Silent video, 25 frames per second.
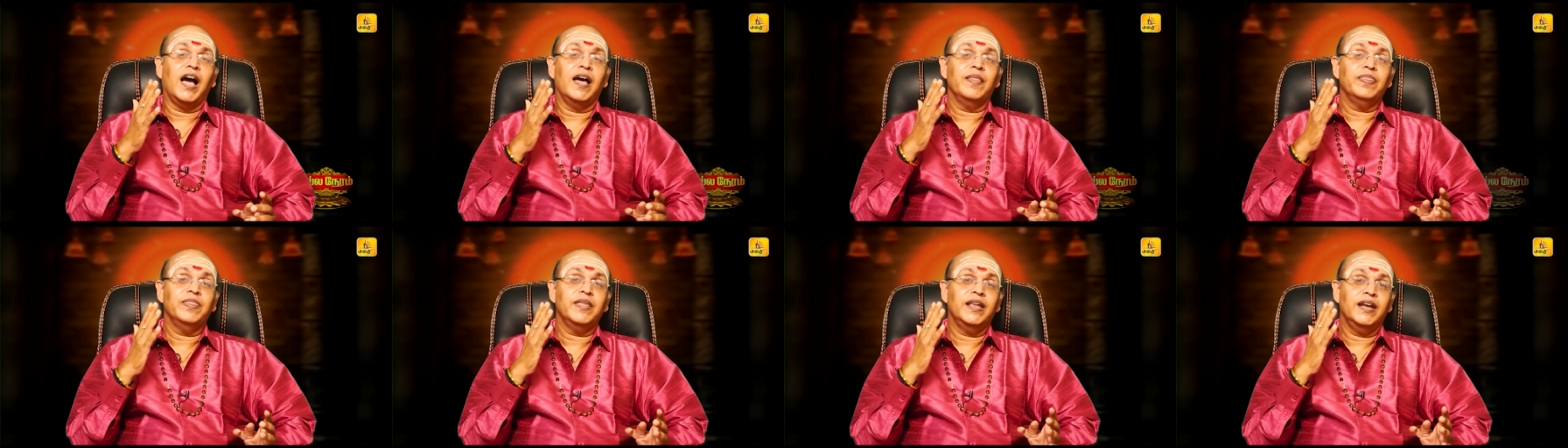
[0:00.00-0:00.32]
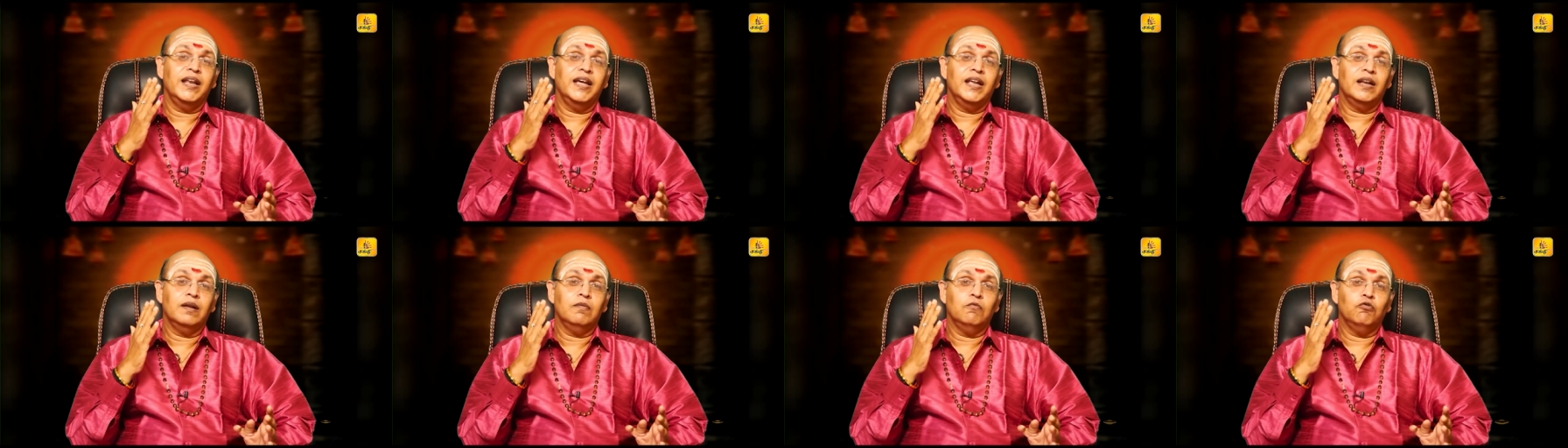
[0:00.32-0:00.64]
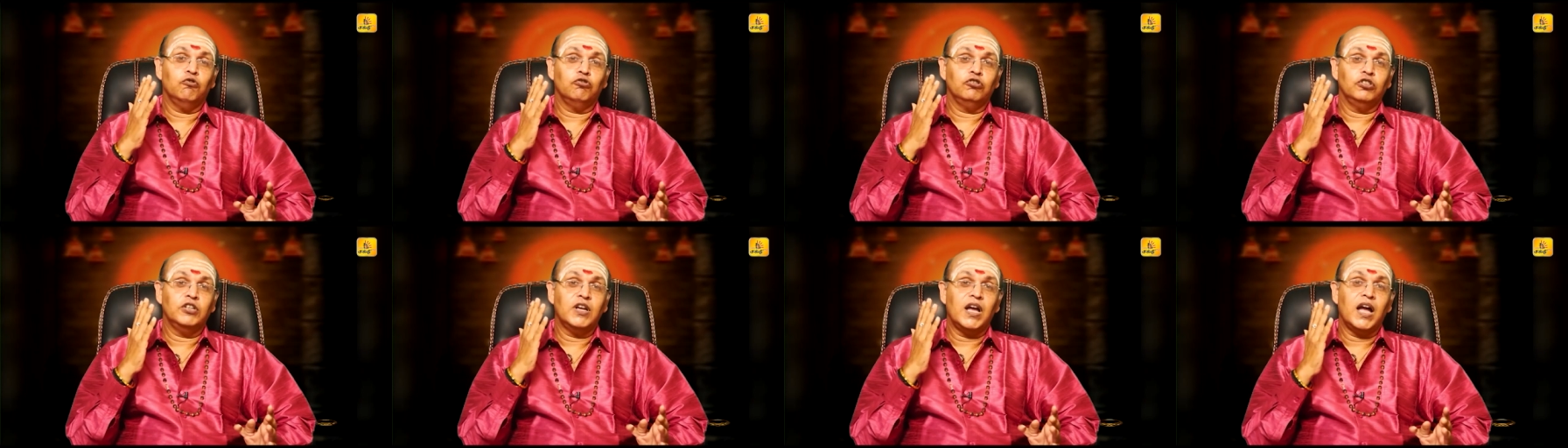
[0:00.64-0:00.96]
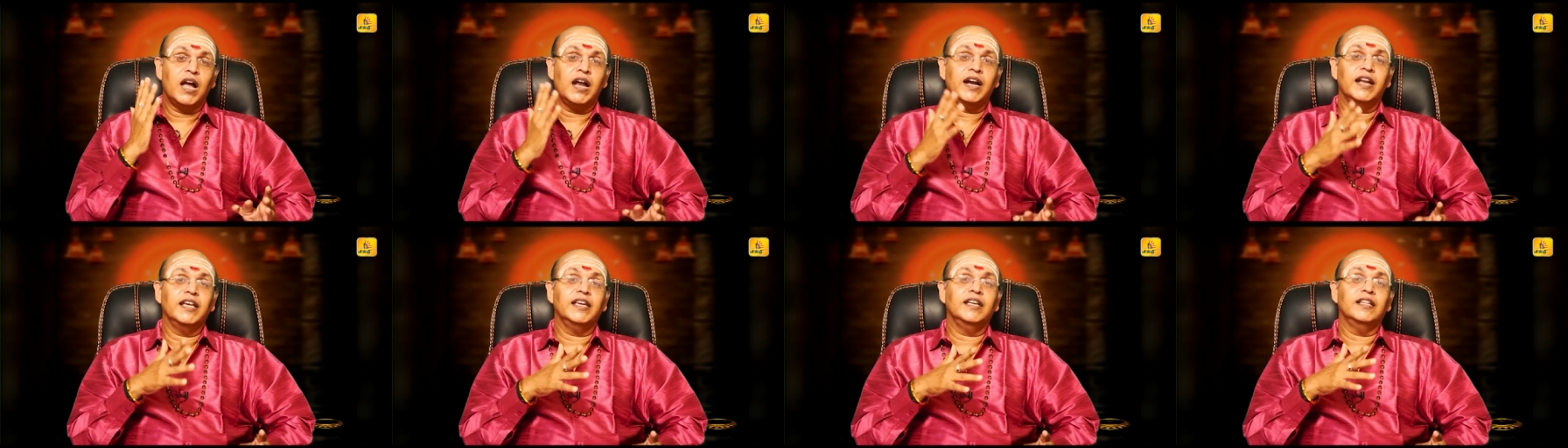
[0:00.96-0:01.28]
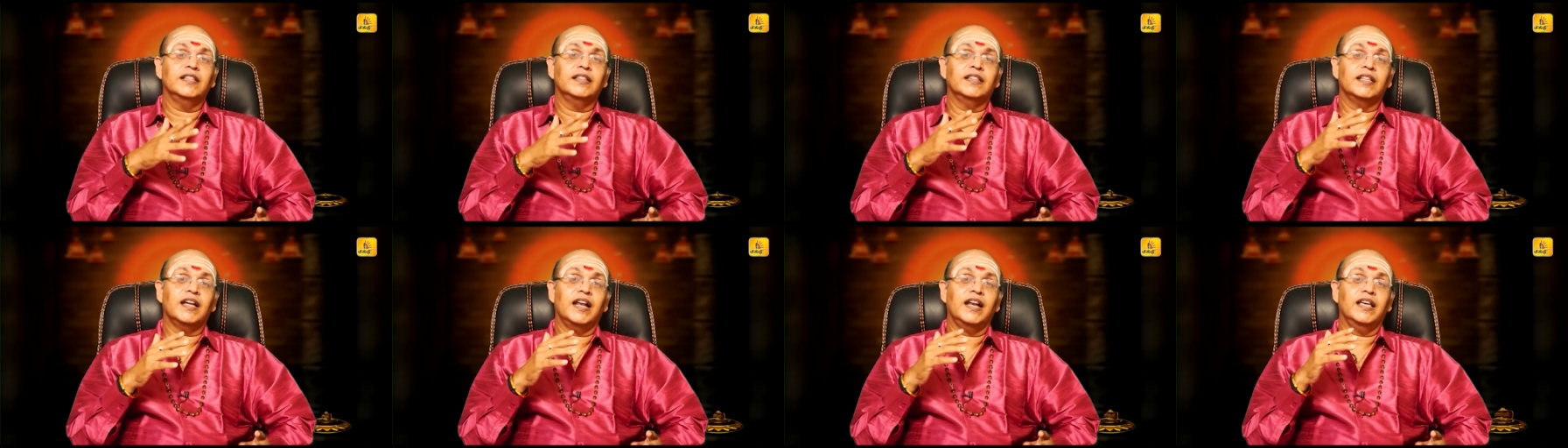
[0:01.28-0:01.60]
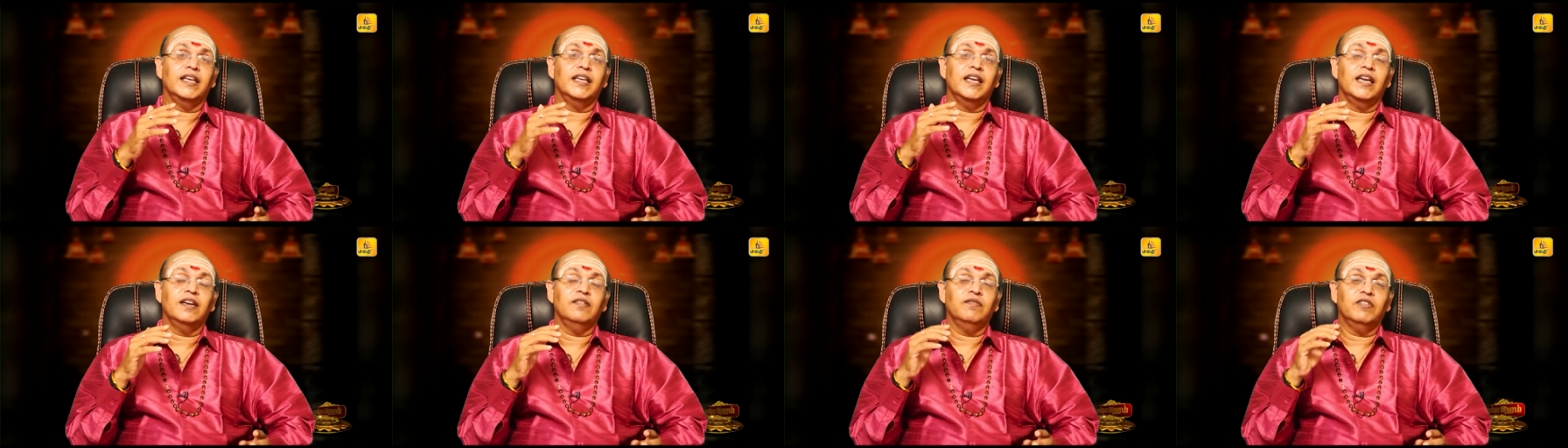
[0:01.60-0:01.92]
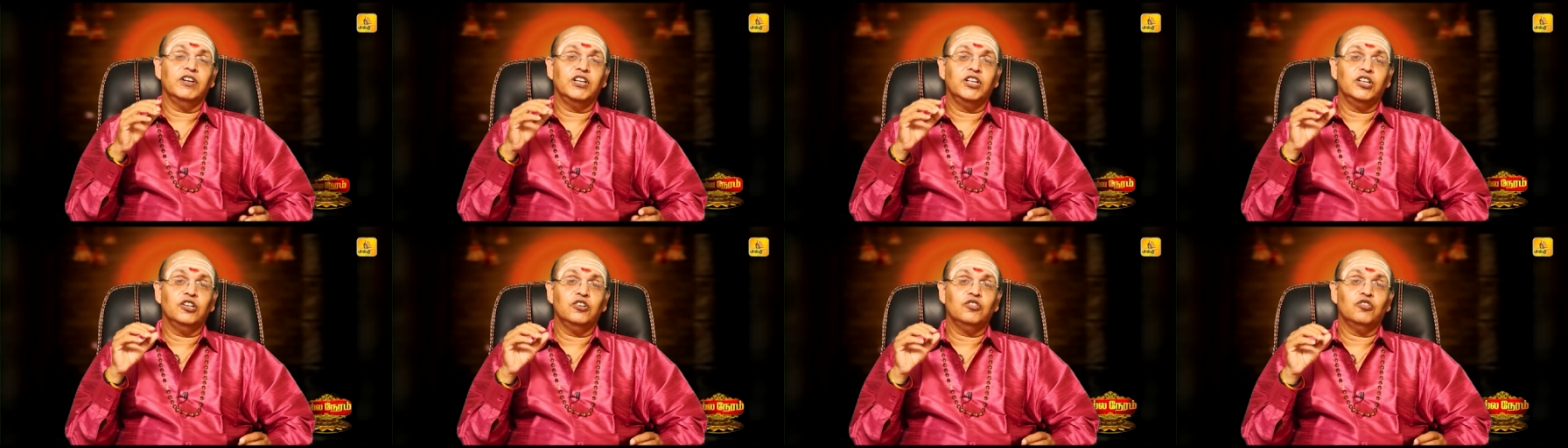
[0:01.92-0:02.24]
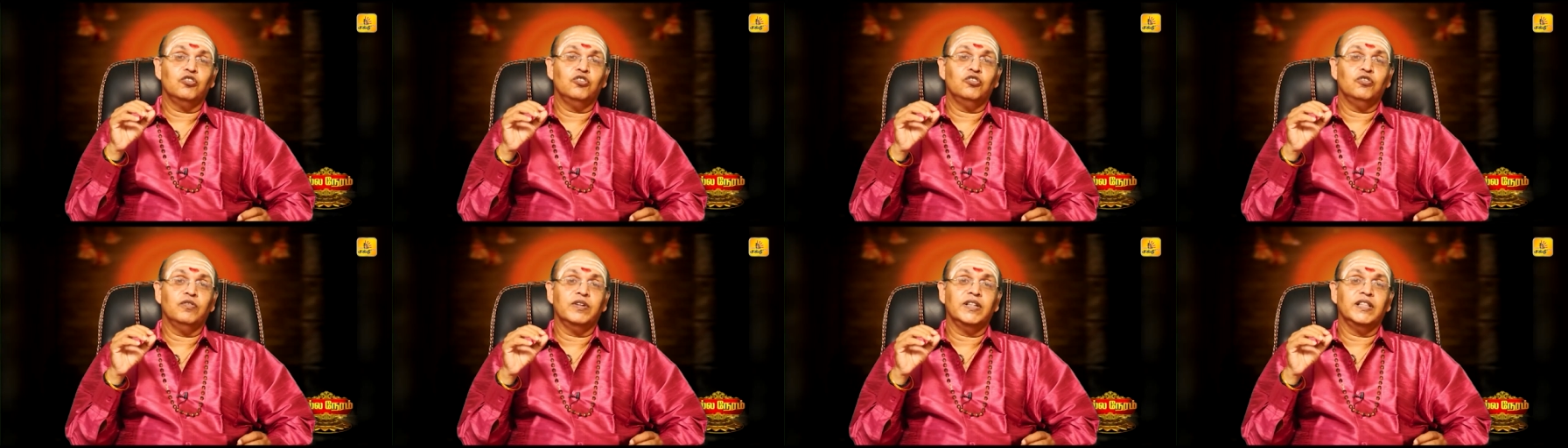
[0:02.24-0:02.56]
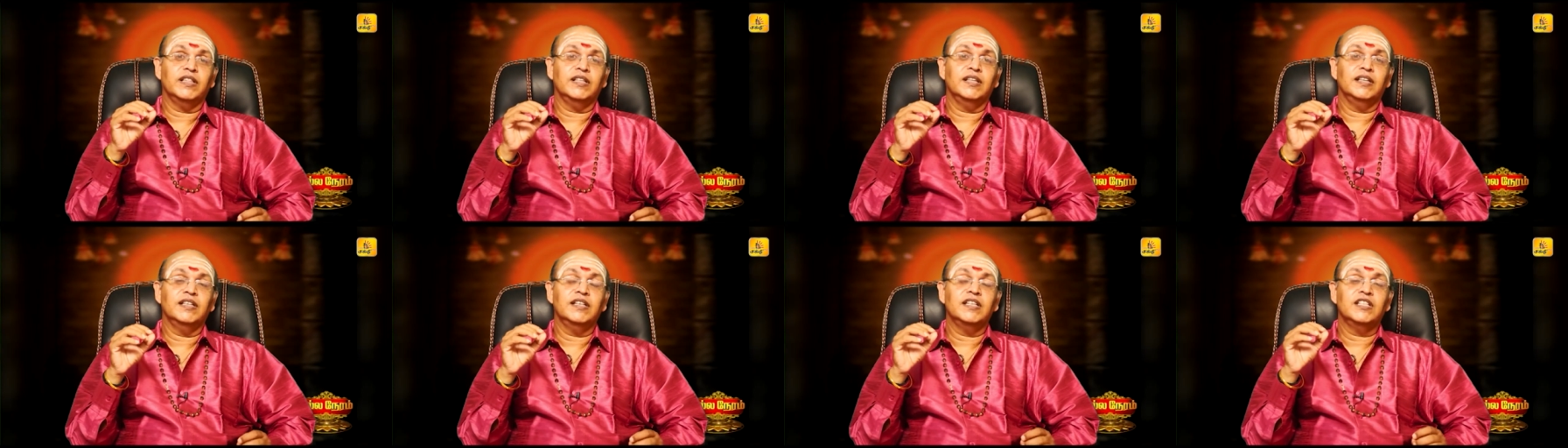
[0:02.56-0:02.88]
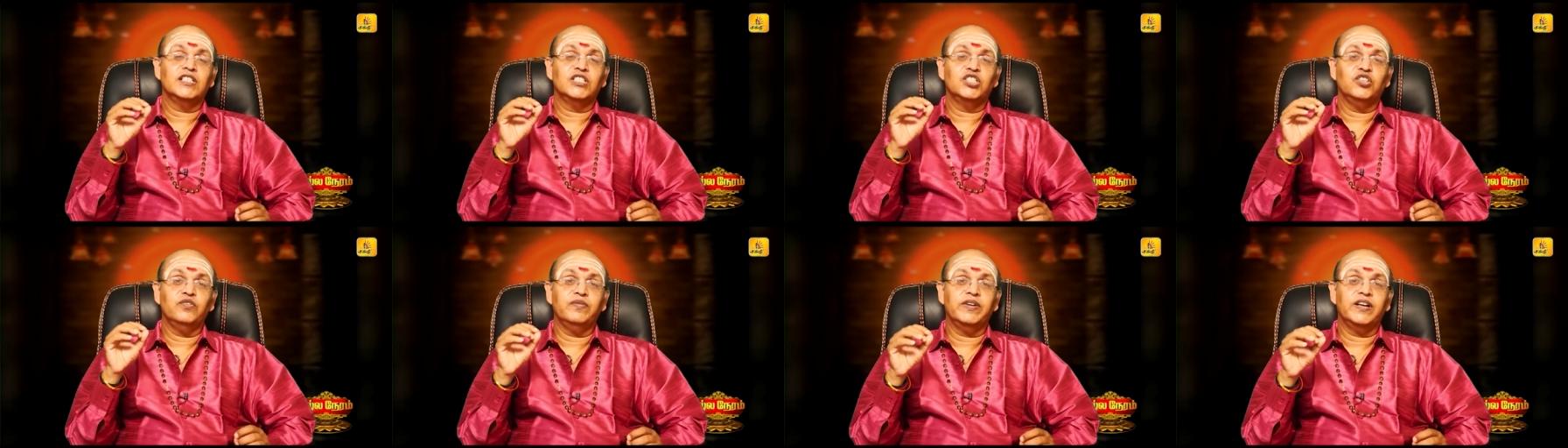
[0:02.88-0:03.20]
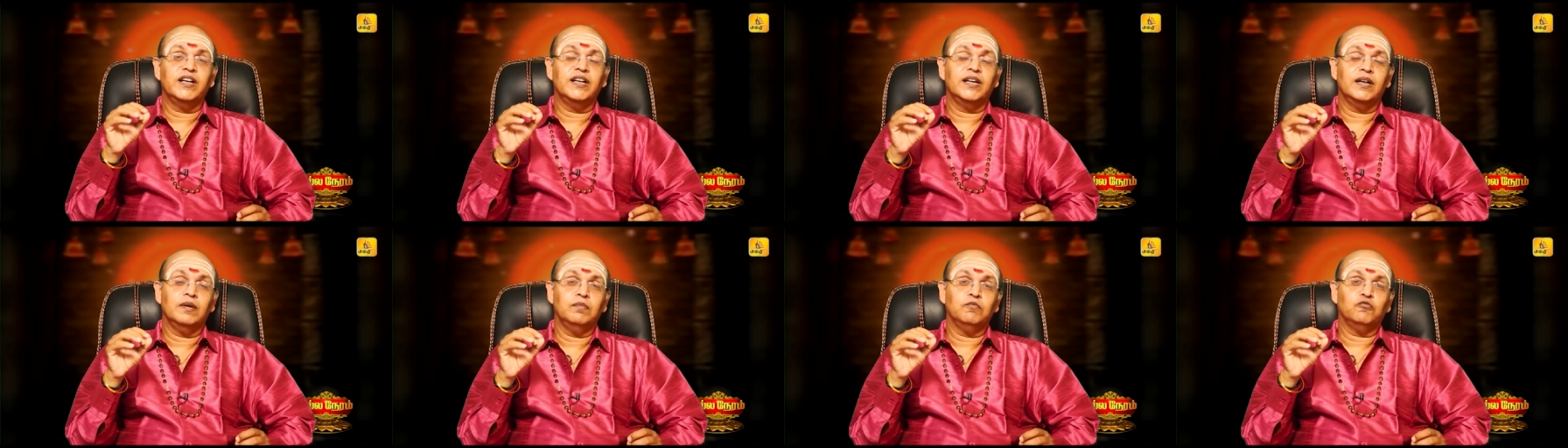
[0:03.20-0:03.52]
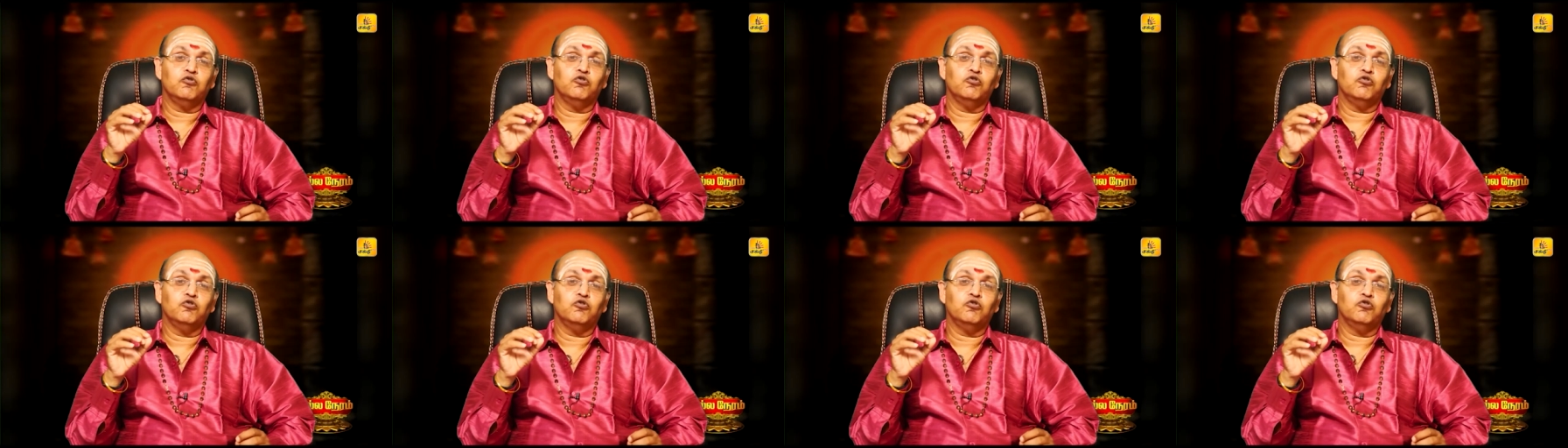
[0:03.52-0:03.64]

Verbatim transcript: அந்த நேரம் ஒரு யானையின் தலையை வெட்டி கொண்டு வந்து சிவனிடம்